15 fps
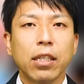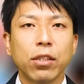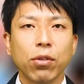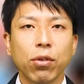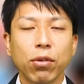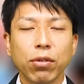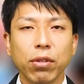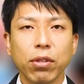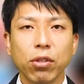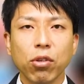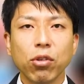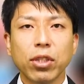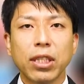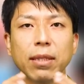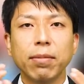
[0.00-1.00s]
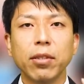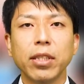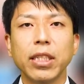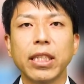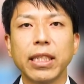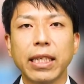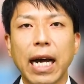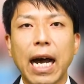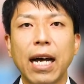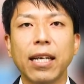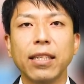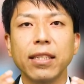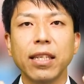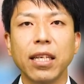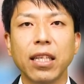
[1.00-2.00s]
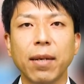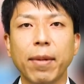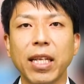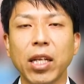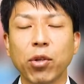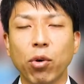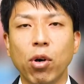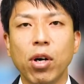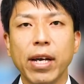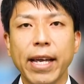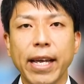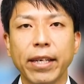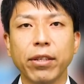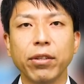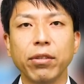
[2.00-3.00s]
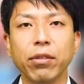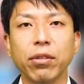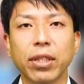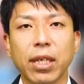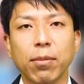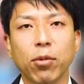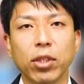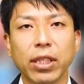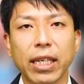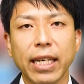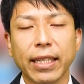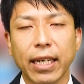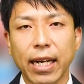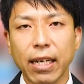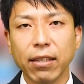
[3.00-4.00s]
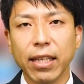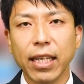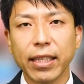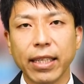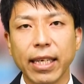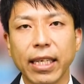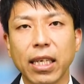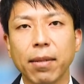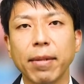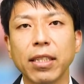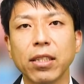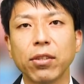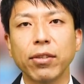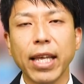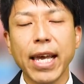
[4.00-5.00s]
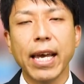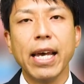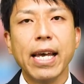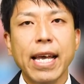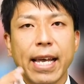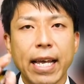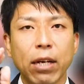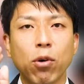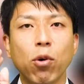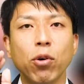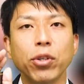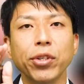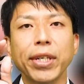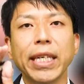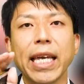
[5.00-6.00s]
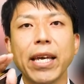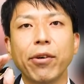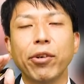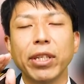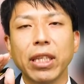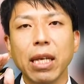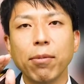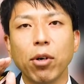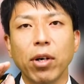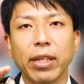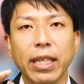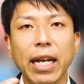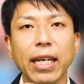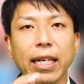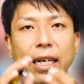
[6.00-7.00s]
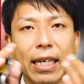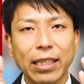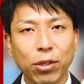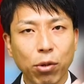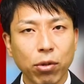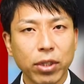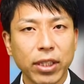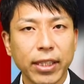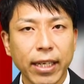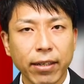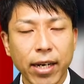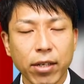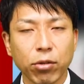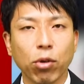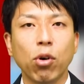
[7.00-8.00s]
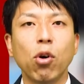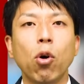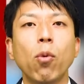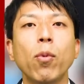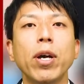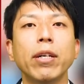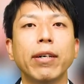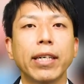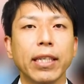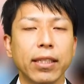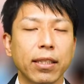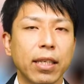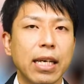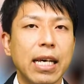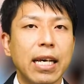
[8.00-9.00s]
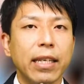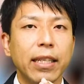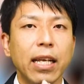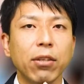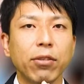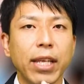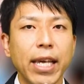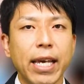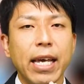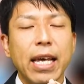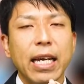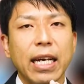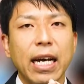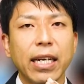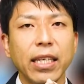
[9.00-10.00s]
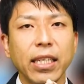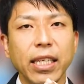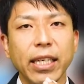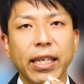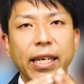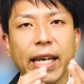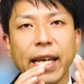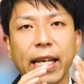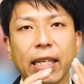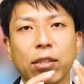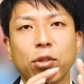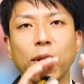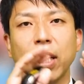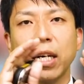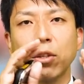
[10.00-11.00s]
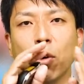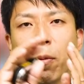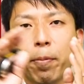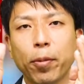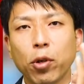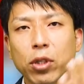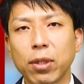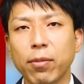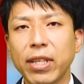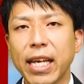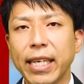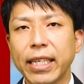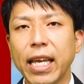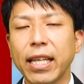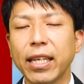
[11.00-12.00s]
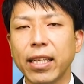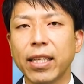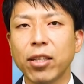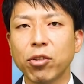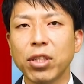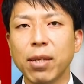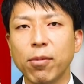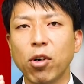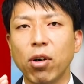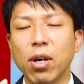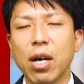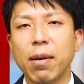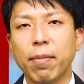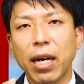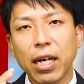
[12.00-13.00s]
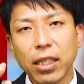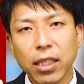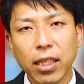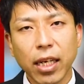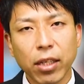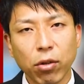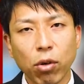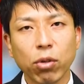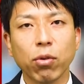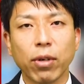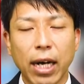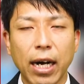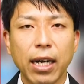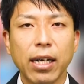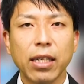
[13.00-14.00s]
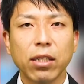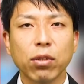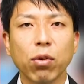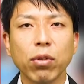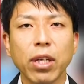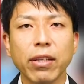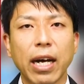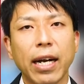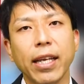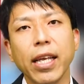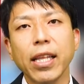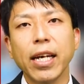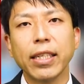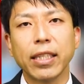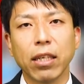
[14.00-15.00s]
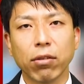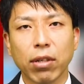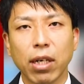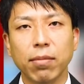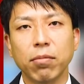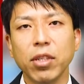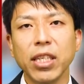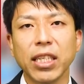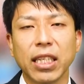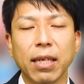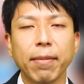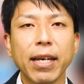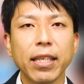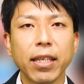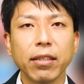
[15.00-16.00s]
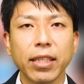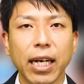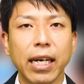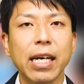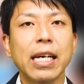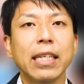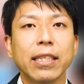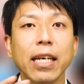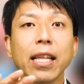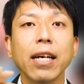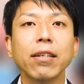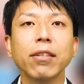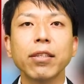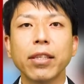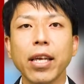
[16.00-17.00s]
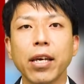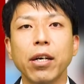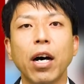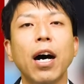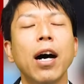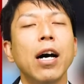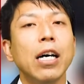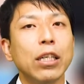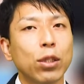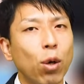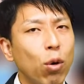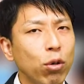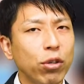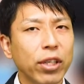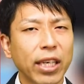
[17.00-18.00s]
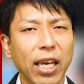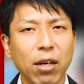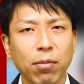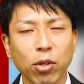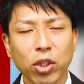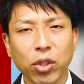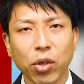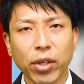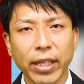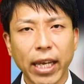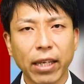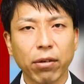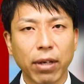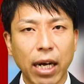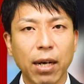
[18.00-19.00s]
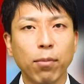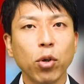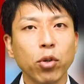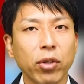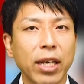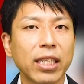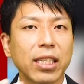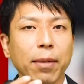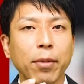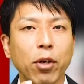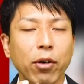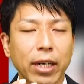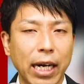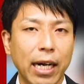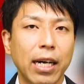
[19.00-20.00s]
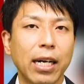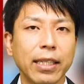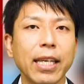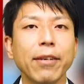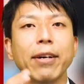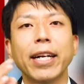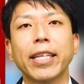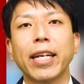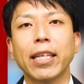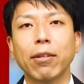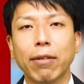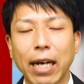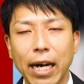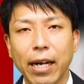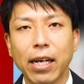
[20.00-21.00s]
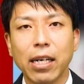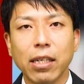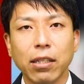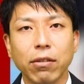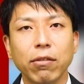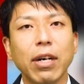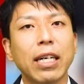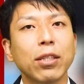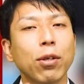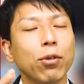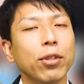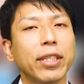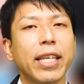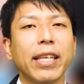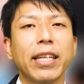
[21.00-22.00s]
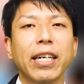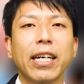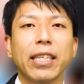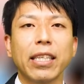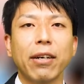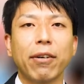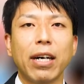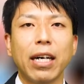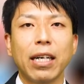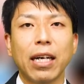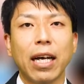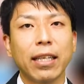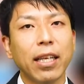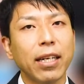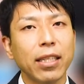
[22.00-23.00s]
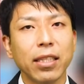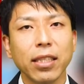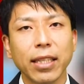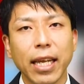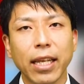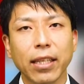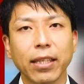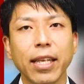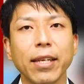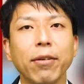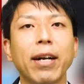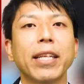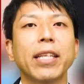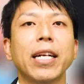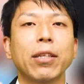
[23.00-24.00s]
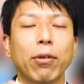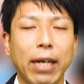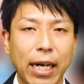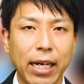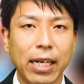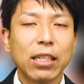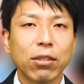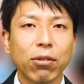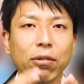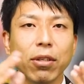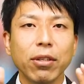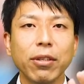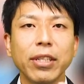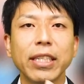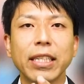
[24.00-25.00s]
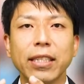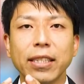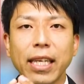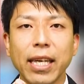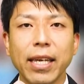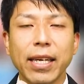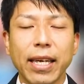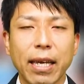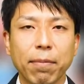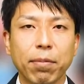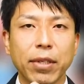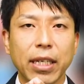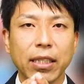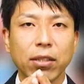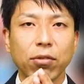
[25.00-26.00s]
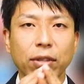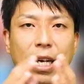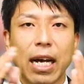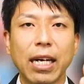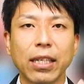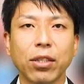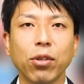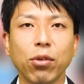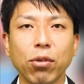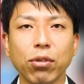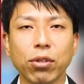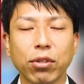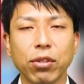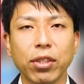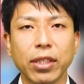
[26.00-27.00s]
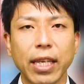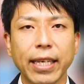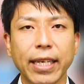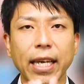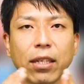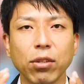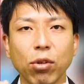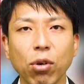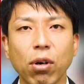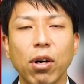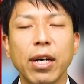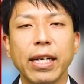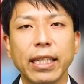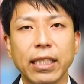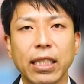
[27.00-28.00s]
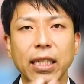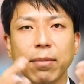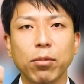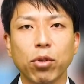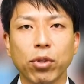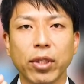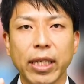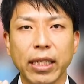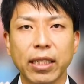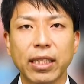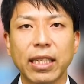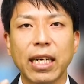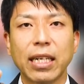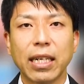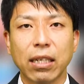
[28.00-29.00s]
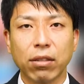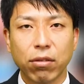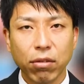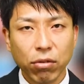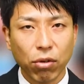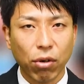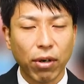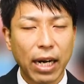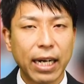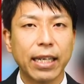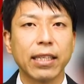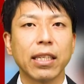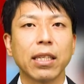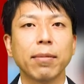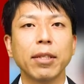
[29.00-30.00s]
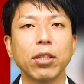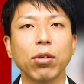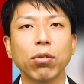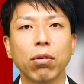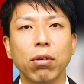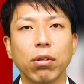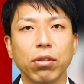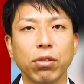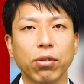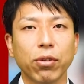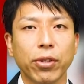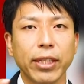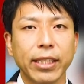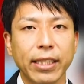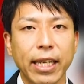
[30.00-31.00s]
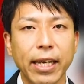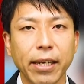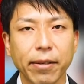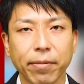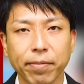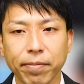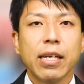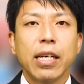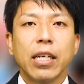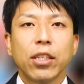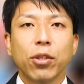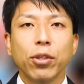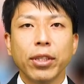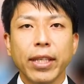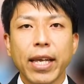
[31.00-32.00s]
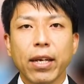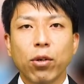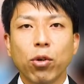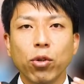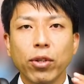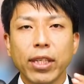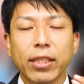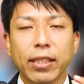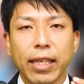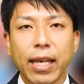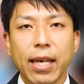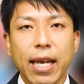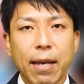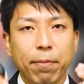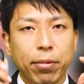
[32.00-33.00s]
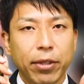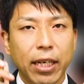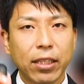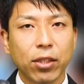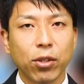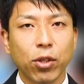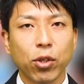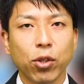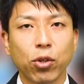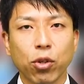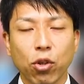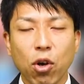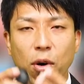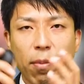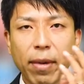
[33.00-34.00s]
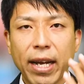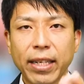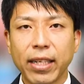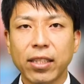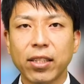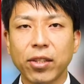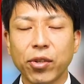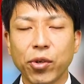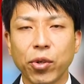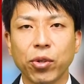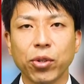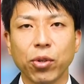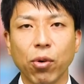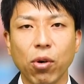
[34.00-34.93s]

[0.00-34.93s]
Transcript: そうすると自分自身が安全な場だという気持ちが高くなっていきますので、こういう意見を言っても誰かが承認してくれると思えるわけです。なので仮にそれが突拍子もない意見だったとしても、バカじゃないのとか、そんなのありえないじゃんとか、無理に決まってるじゃんじゃなくって、あ、そういう意見面白いねとか、もっと出してみようかって言われたりとか、わあ、その視点なかったわ、新しいねって言わりとか、そういうふうにですね、プラスの環境を作っていけると、チームとして力がぐんと上がっていきますよということですね。そしてこのですね、プラスの要素とマイナスの要素